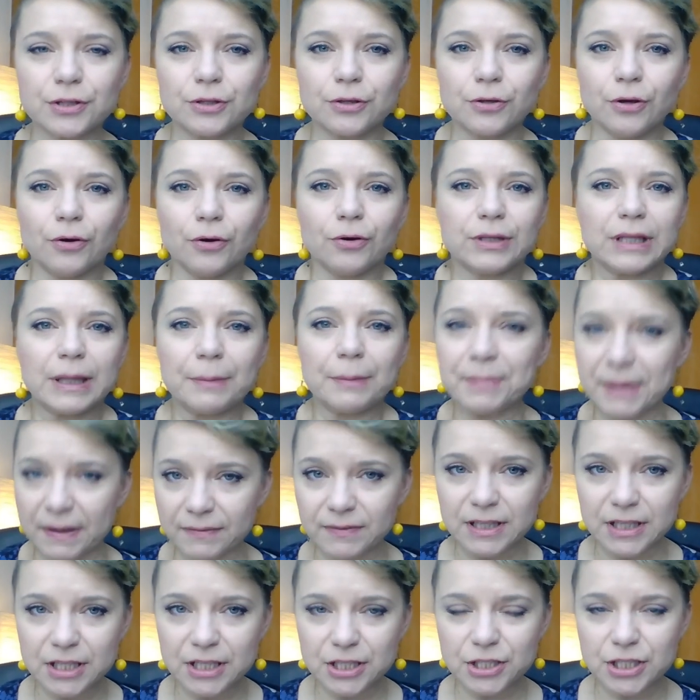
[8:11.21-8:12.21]
to
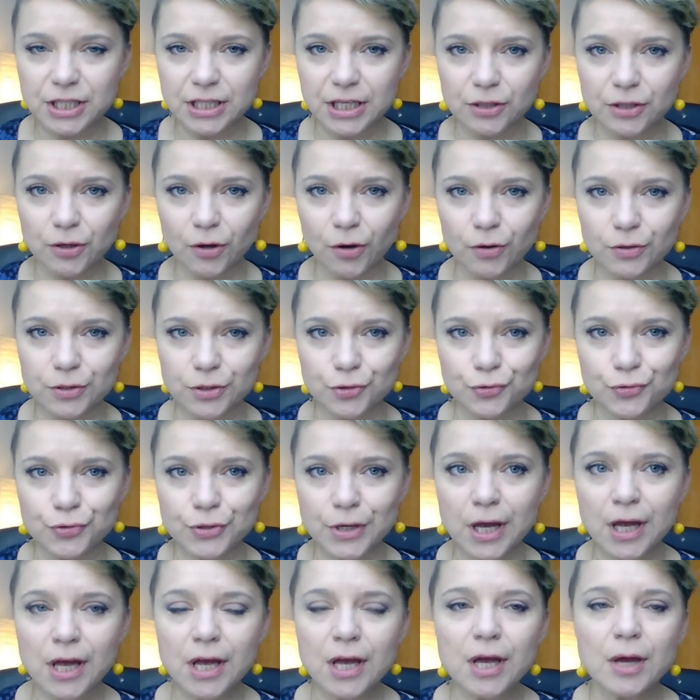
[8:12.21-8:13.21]
naprawdę nigdzie nie dochodzisz,